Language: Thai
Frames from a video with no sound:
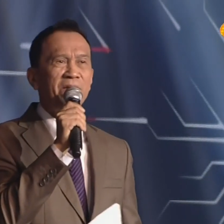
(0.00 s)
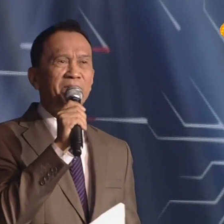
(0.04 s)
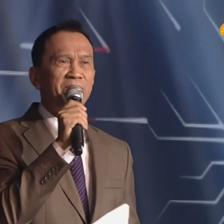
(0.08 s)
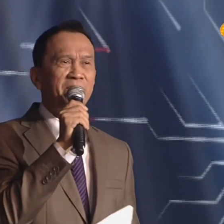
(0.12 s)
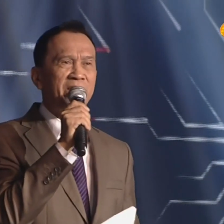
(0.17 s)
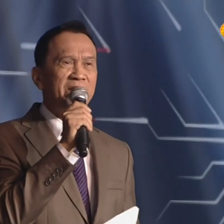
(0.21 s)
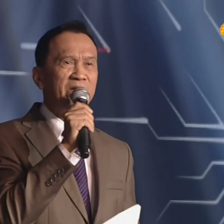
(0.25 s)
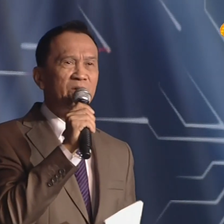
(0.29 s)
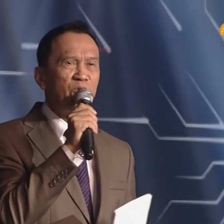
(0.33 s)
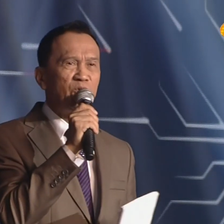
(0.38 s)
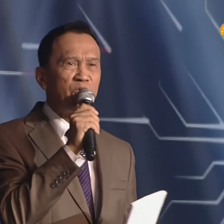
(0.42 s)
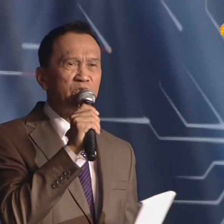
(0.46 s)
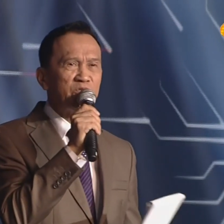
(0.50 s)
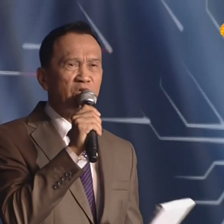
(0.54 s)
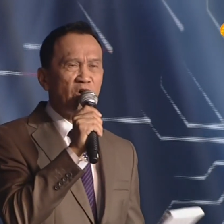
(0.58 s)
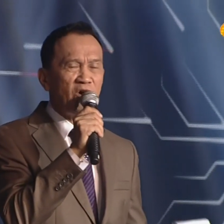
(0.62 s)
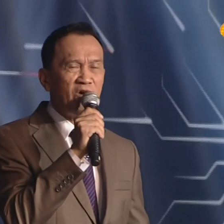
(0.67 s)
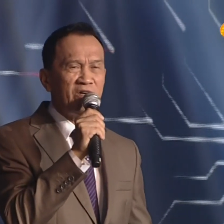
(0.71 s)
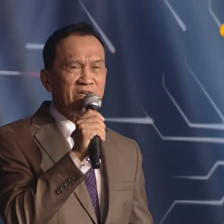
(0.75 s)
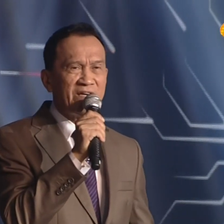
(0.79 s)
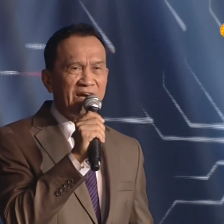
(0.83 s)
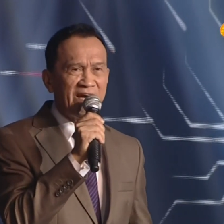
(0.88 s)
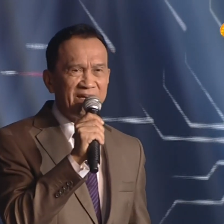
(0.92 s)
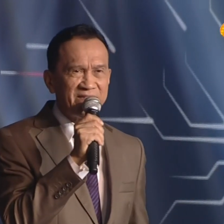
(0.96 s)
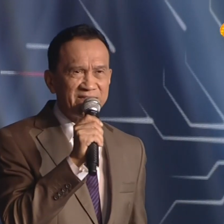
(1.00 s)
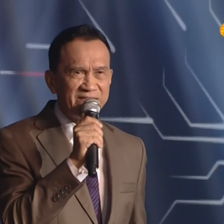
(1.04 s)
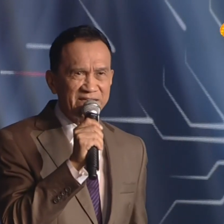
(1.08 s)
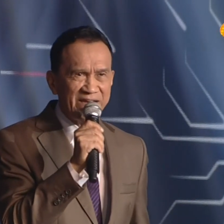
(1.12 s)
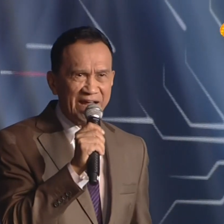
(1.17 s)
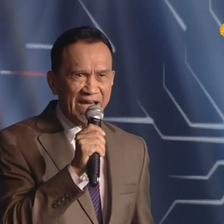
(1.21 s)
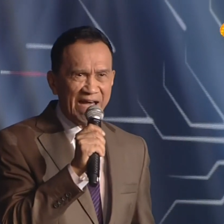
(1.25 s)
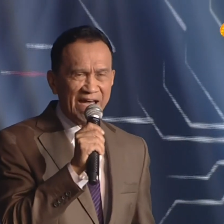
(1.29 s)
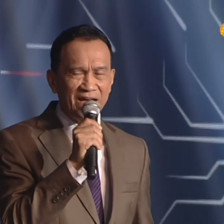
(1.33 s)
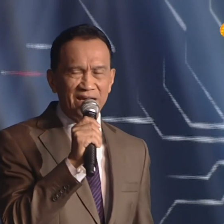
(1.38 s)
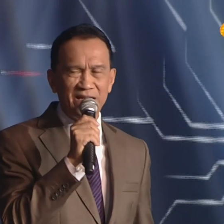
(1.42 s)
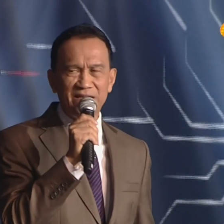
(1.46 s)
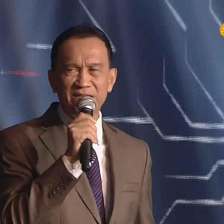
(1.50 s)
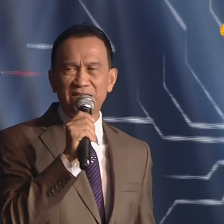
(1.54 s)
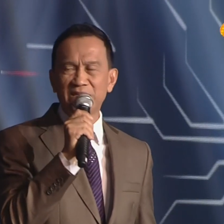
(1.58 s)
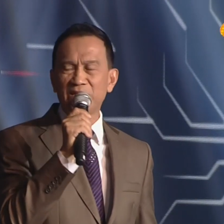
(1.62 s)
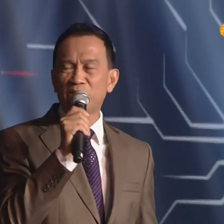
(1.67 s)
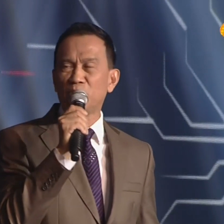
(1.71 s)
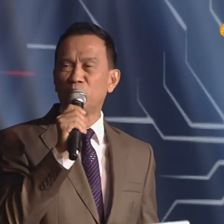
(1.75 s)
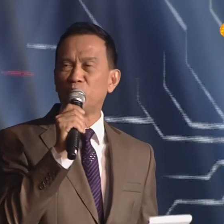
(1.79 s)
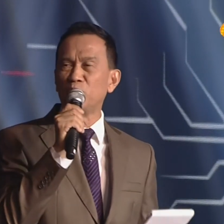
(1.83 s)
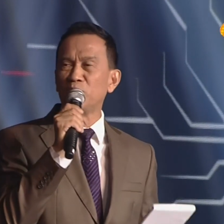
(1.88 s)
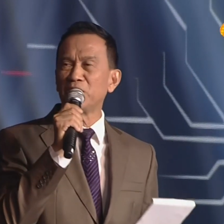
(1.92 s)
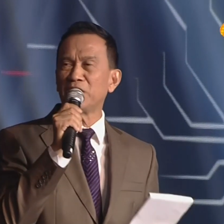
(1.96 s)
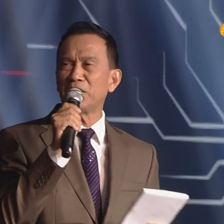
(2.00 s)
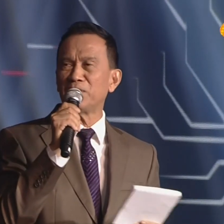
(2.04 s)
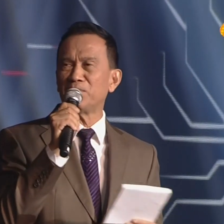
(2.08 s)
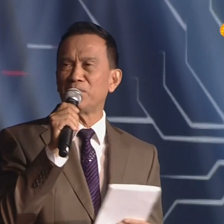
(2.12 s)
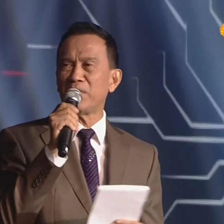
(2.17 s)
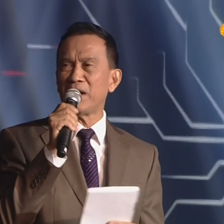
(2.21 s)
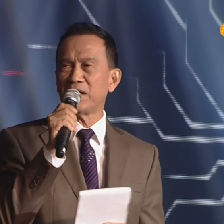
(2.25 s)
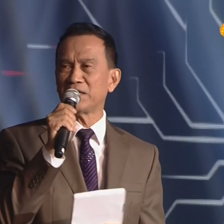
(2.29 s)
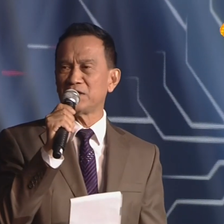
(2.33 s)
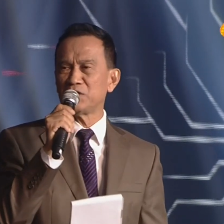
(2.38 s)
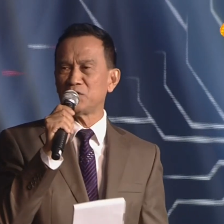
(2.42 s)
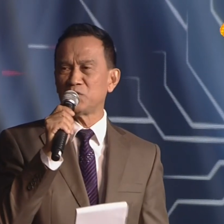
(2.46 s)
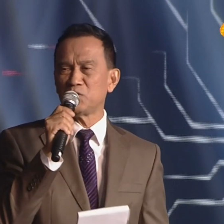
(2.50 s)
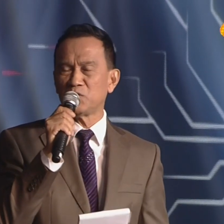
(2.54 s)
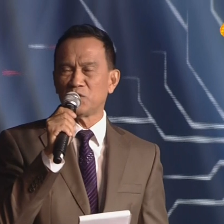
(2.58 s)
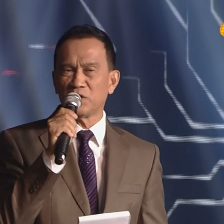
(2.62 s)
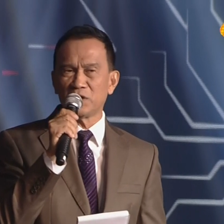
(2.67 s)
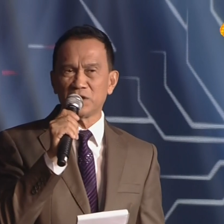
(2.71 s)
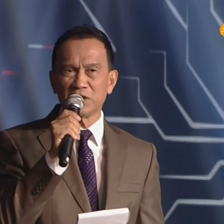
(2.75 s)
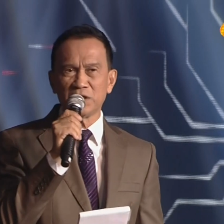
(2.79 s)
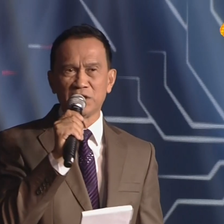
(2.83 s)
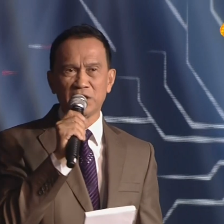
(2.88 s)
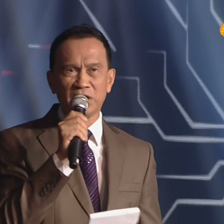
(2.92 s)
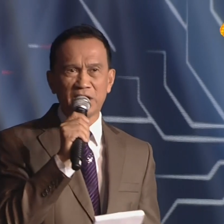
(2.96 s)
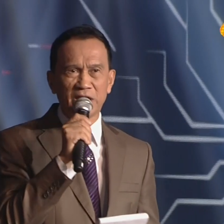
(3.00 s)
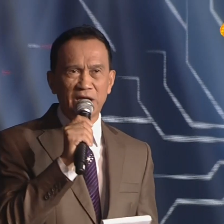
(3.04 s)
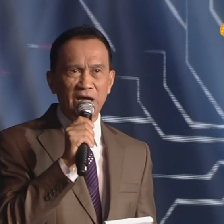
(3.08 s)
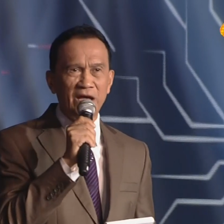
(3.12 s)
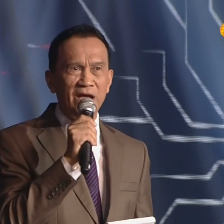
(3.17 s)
เป็นครูสอนการแสดง และที่คุ้นกันมากที่สุดก็คือ